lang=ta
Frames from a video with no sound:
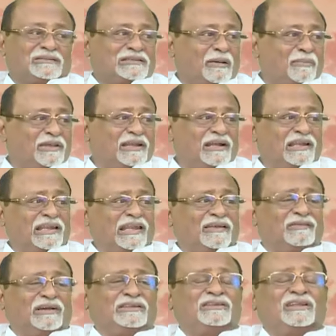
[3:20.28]
சபைகளிலே
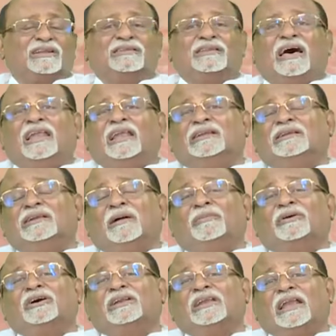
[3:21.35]
வைத்திருந்தால் அது
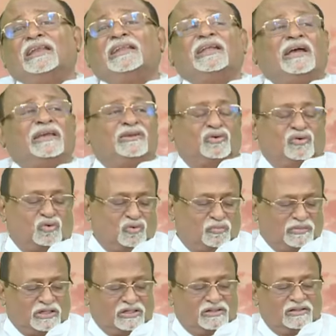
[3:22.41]
நமக்கு நல்லதாக
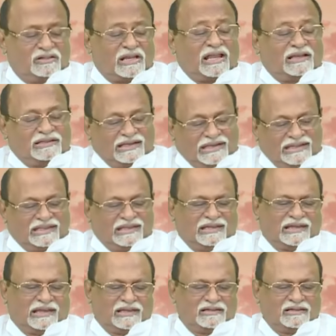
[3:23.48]
இருக்கும் என்று நான்
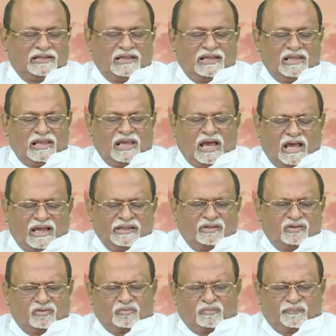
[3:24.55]
நினைக்கின்றேன்
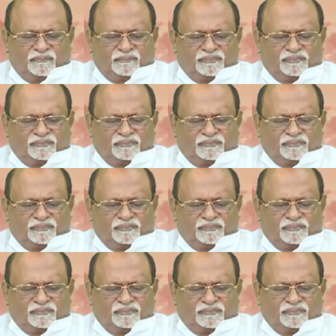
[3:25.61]
ஆயினும்